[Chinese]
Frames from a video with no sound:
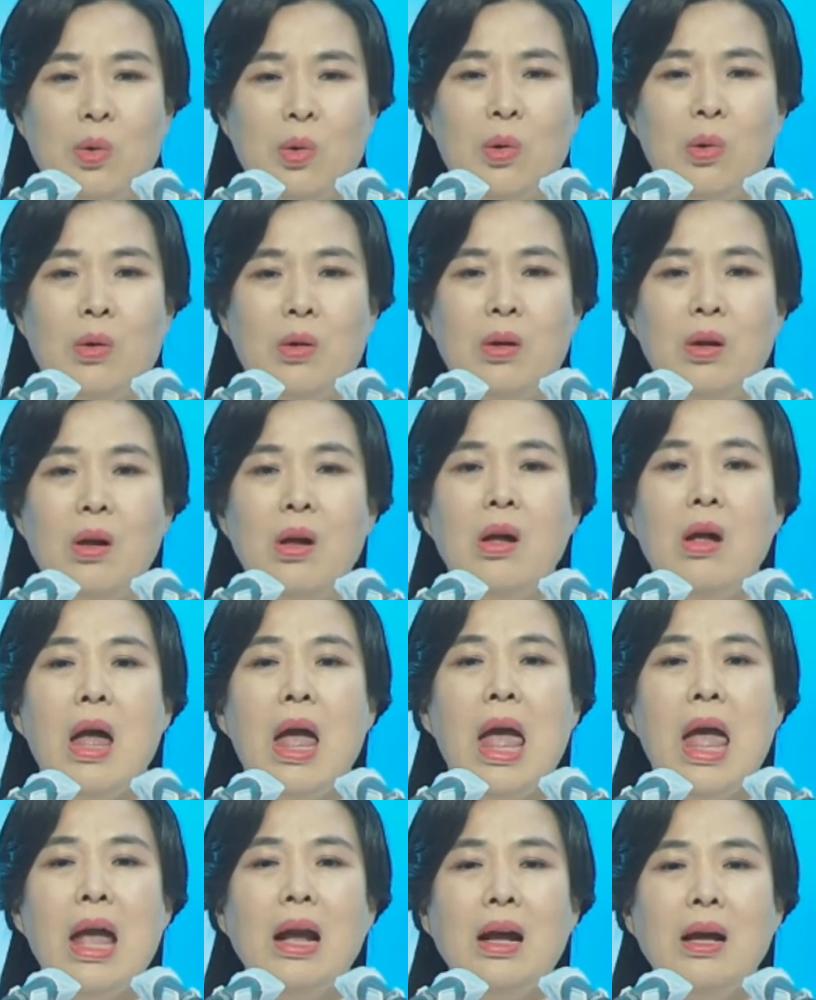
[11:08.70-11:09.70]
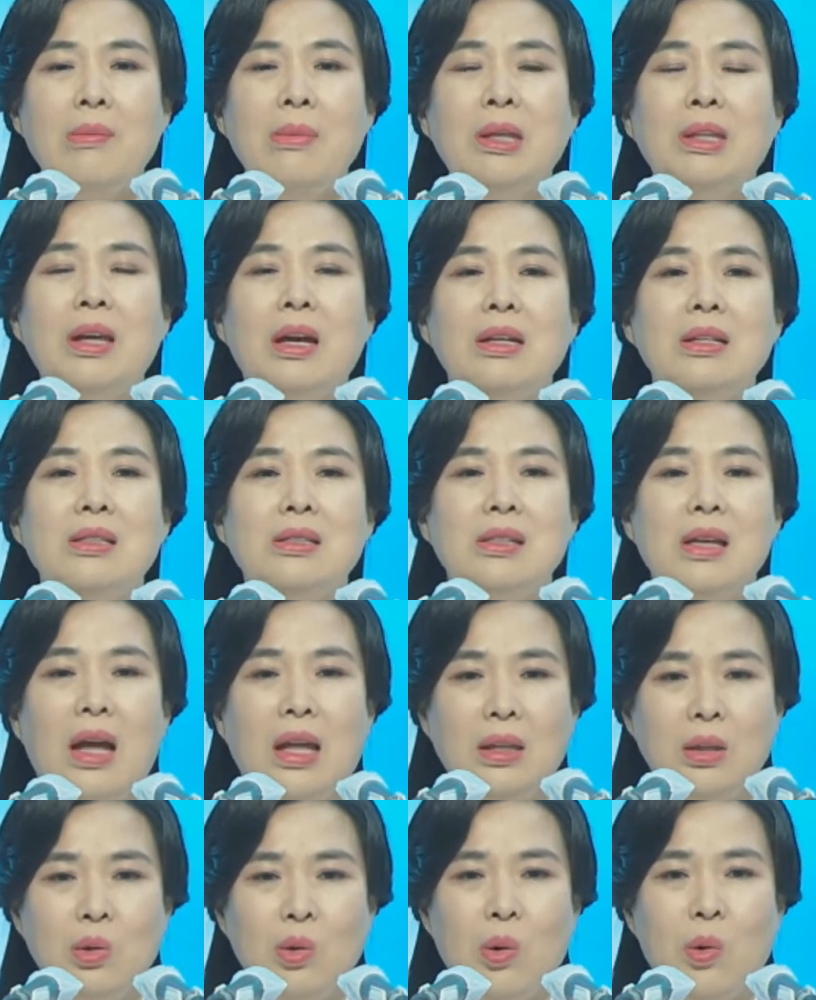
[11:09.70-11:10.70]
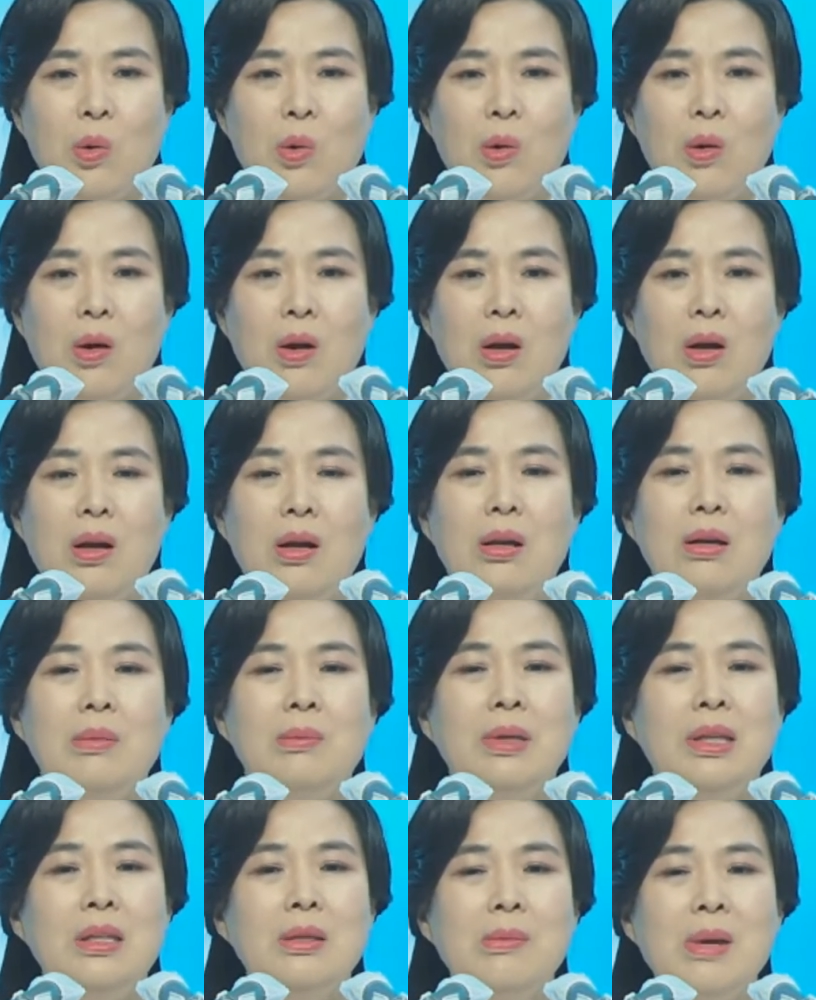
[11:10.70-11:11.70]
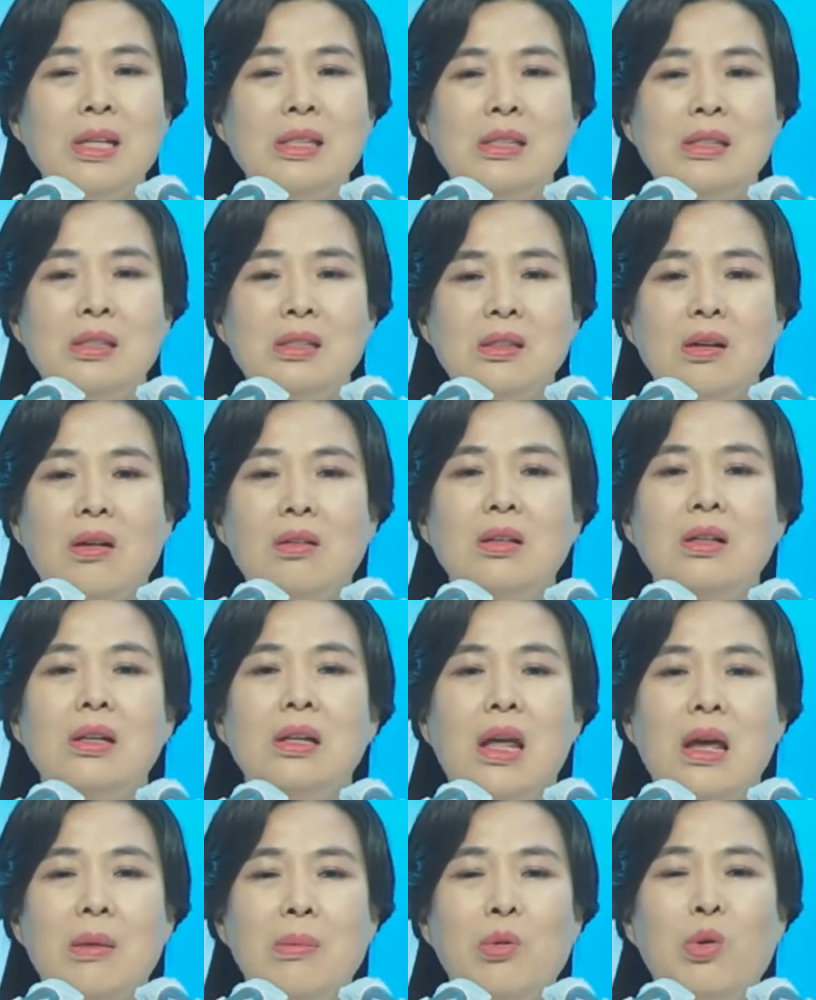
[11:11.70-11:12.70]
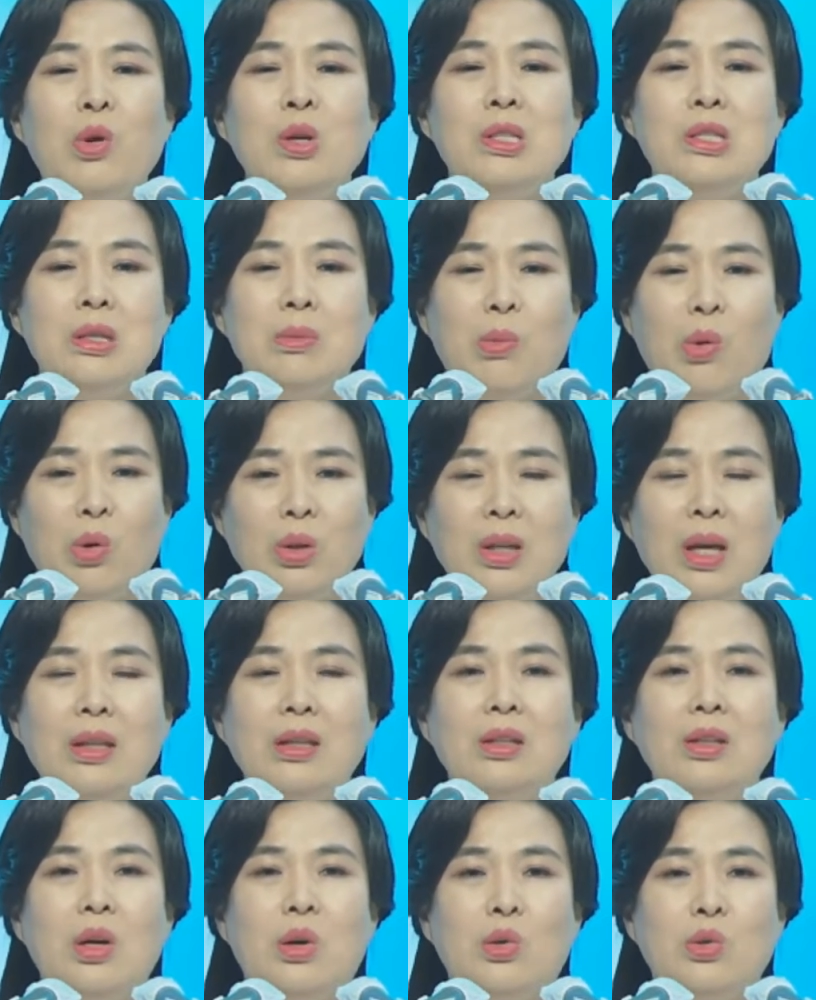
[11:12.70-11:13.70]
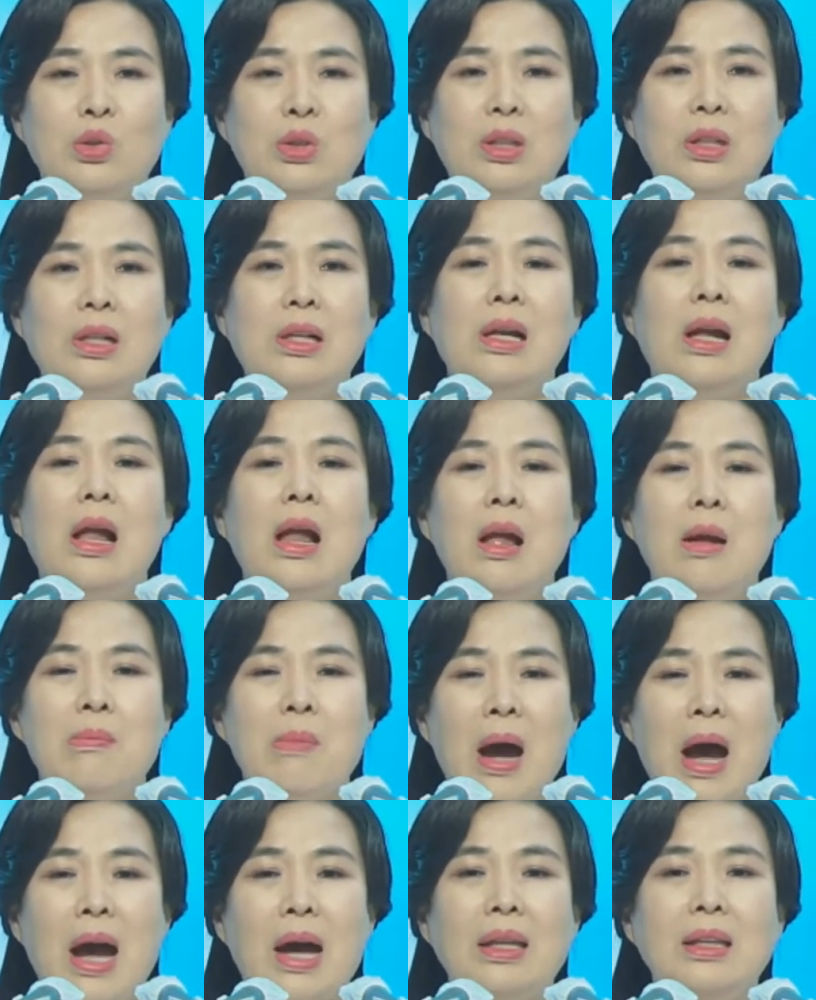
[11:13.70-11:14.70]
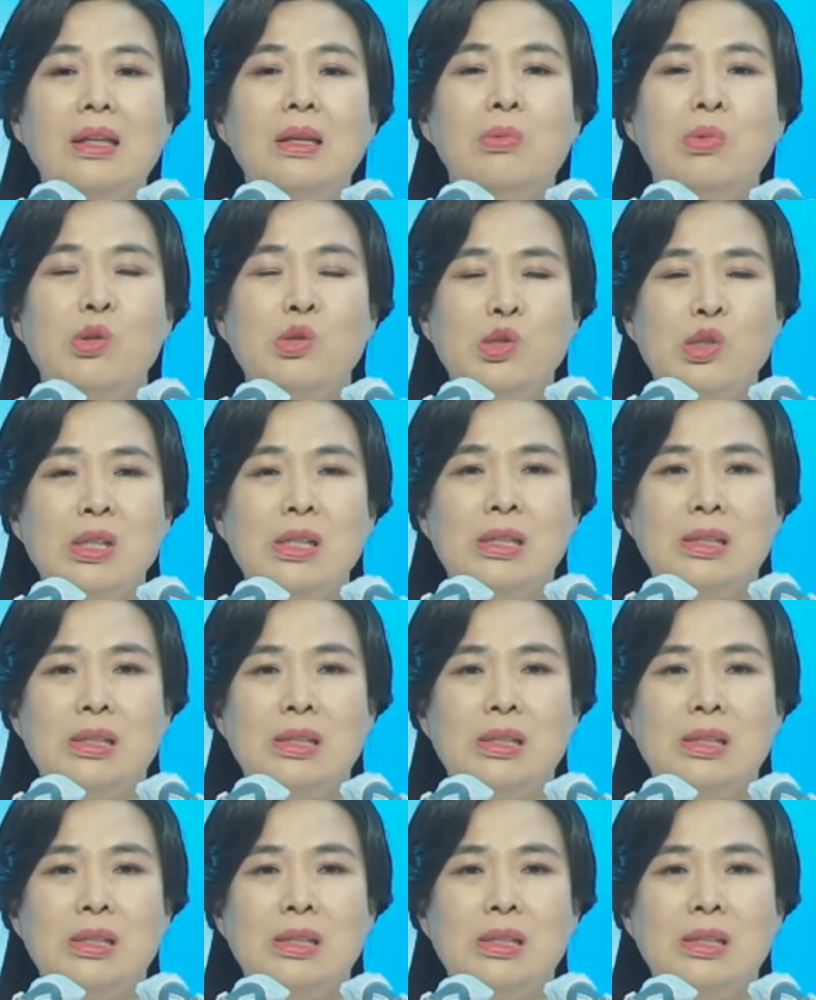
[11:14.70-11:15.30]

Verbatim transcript: 但只有这方面的知识，没有行为随着，于是拿不出信的凭据。